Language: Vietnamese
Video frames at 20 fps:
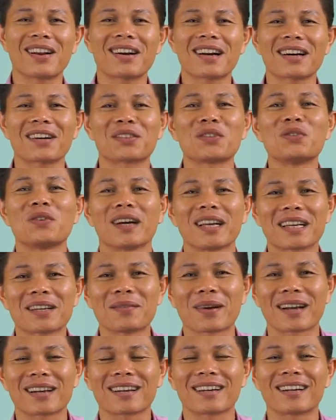nó rất là thú vị các
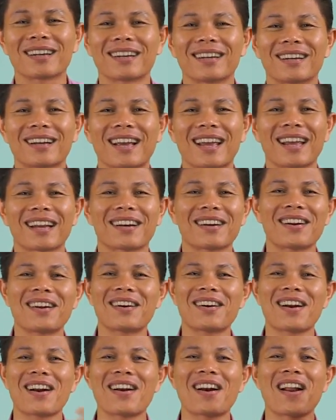bạn nghe nó
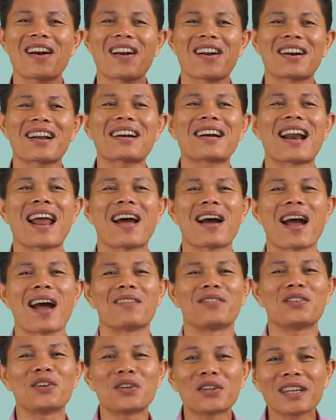nó nó rất là
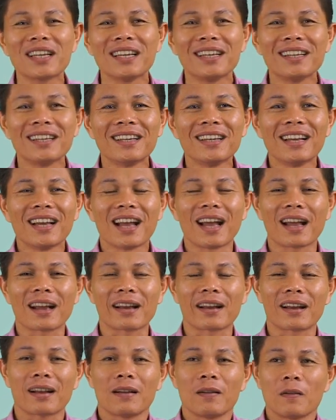vui
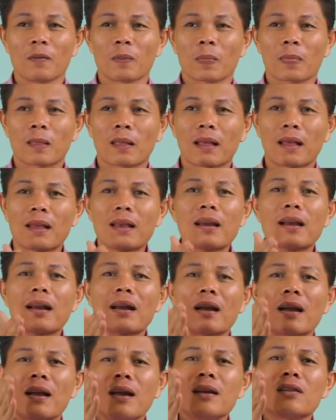à, cái
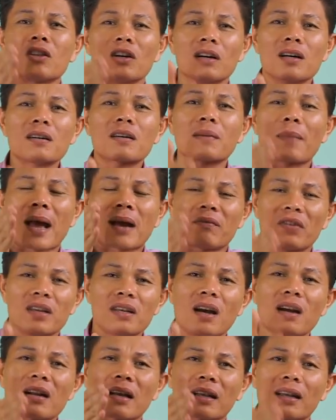ý tưởng các bạn phải
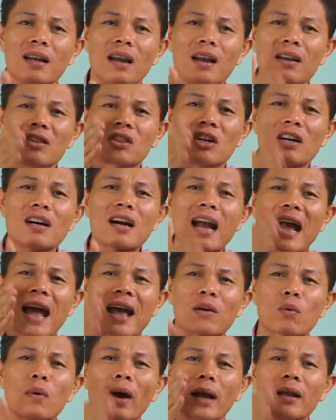nhớ là cái ý tưởng
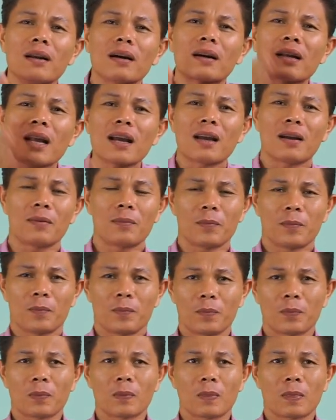ai cũng nghĩ được cái đó
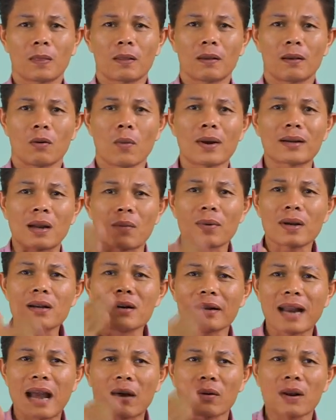quan trọng cái
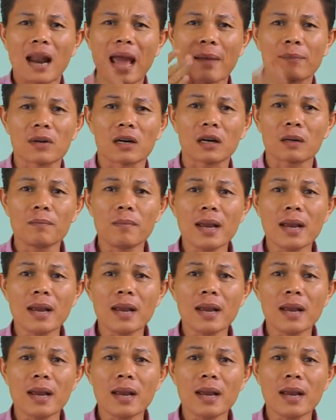người nào có làm được cái